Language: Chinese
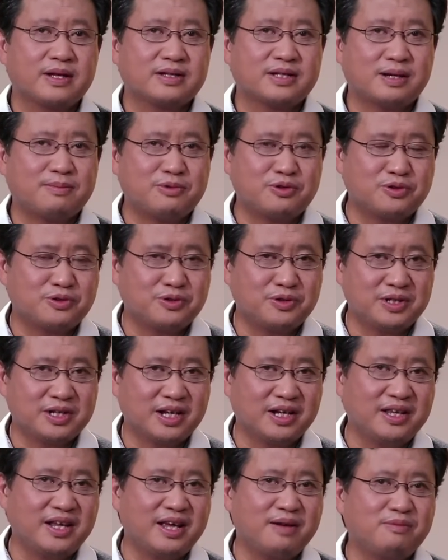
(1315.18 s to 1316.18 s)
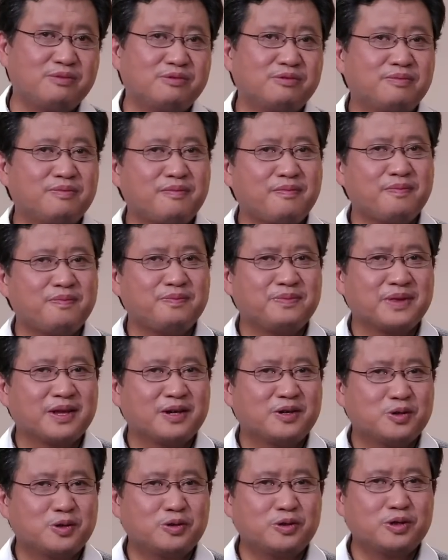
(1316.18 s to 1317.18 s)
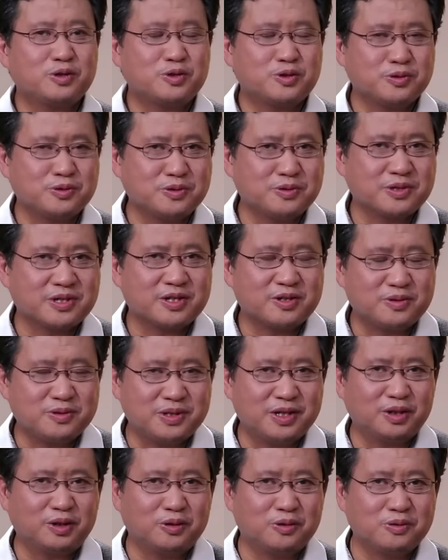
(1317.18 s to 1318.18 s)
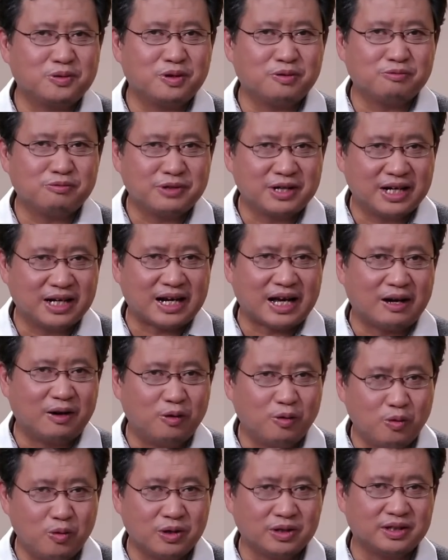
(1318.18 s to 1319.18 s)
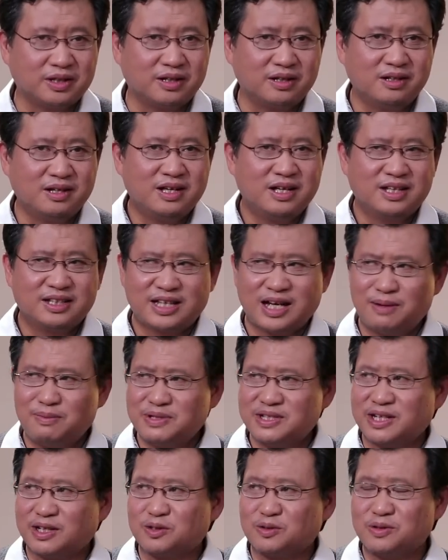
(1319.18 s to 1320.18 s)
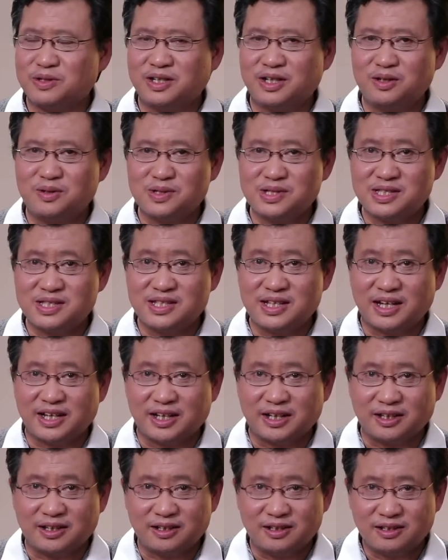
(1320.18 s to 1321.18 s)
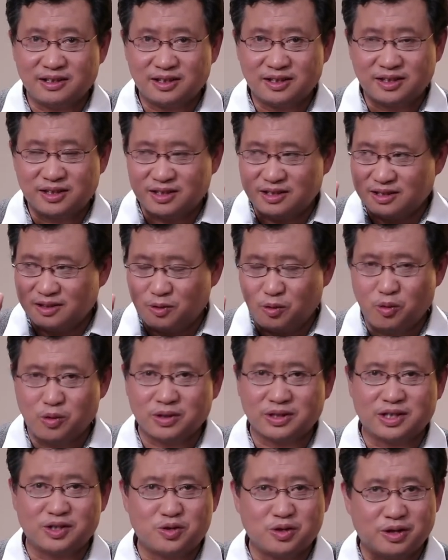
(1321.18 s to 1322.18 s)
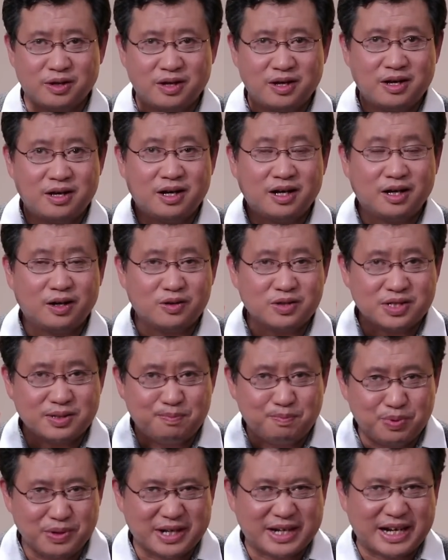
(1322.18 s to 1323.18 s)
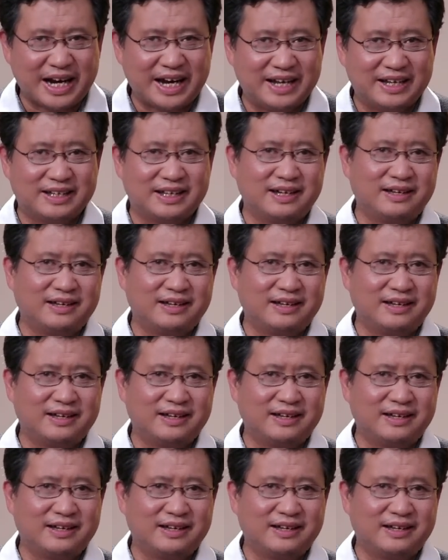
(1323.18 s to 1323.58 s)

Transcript: 咱们说说这个内幕，说说中共是如何通过乌克兰获得他们想从俄罗斯那里获得却俄罗斯不给